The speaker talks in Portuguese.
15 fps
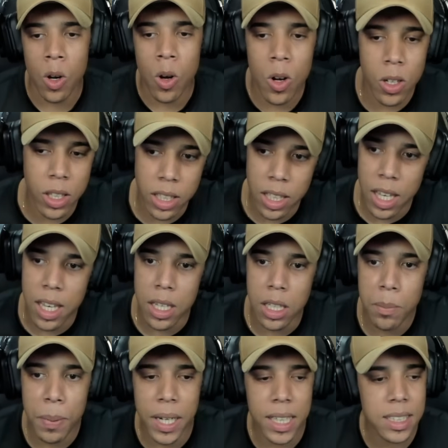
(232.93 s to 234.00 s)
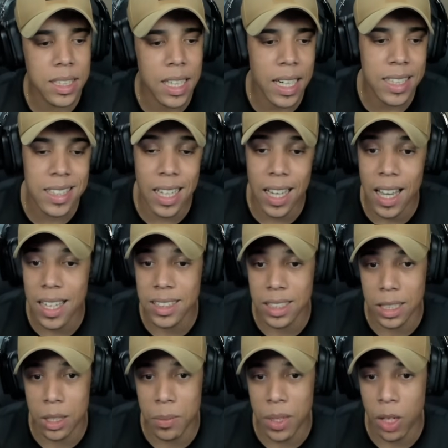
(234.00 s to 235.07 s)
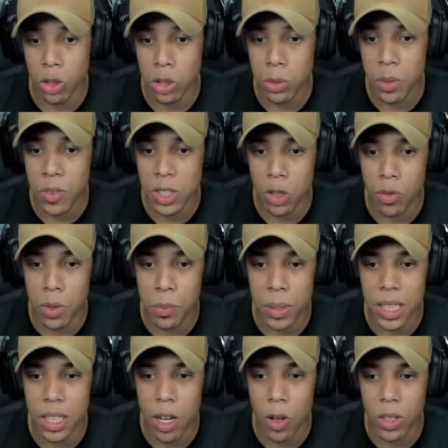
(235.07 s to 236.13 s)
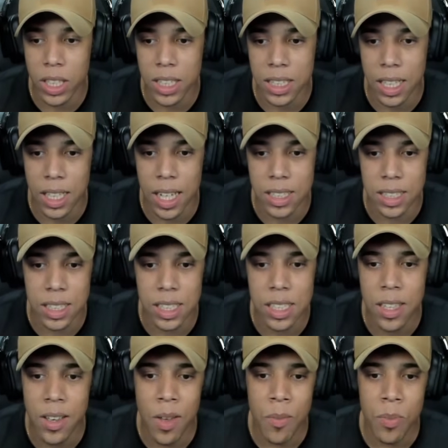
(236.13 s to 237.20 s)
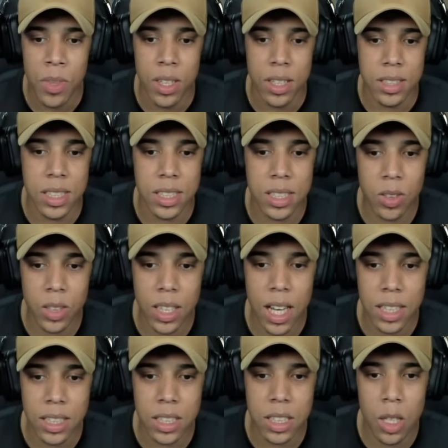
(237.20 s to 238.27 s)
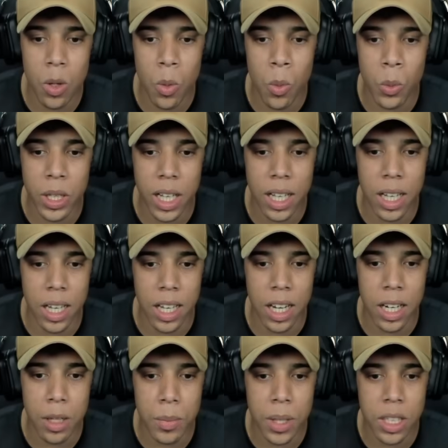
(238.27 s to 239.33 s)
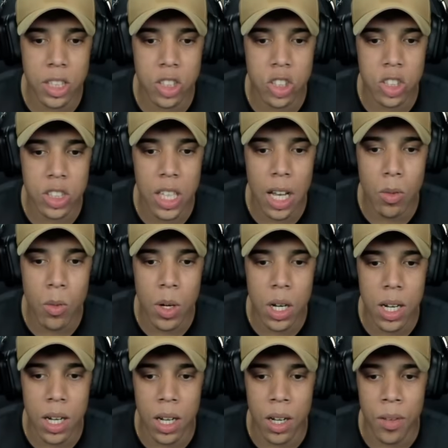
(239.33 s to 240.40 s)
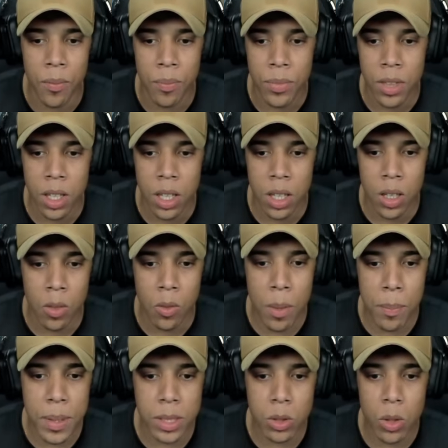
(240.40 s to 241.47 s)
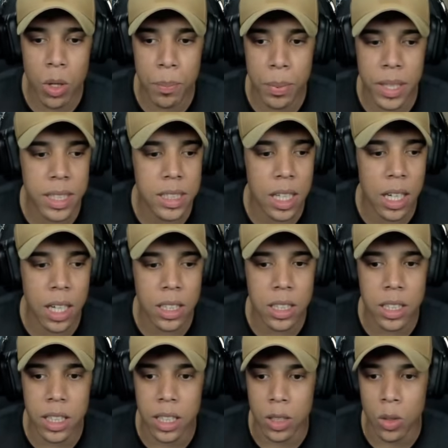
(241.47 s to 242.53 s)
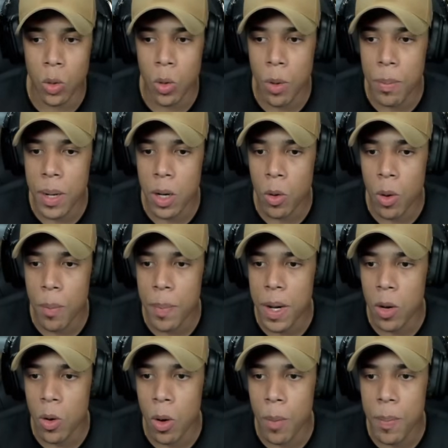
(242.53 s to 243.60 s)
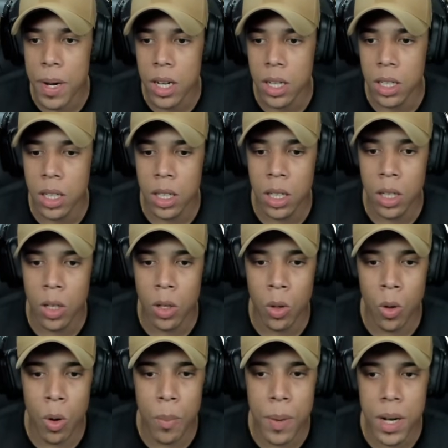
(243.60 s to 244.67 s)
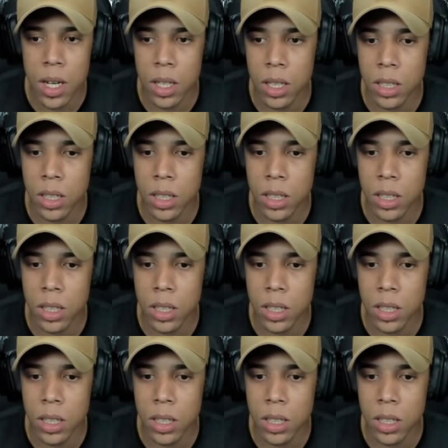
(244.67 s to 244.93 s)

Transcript: Ok. E parece que tá nessa casa aqui, mano. A última vez que eu vim prender alguém nessa casa aqui... Vocês estão ligados que deu ruim, né, galera? Lembrando que a gente tá com uma... Uma pessoa presa aqui dentro. Opa, opa, opa. Opa.